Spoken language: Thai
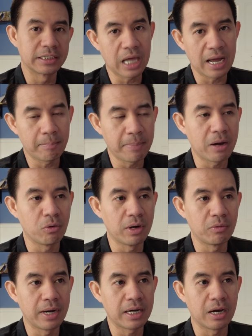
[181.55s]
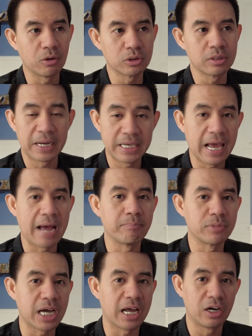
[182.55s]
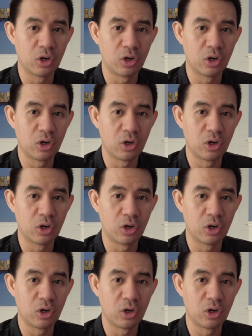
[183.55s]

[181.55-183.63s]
นตั้งเป้าไว้ว่าเขาพยายามจะ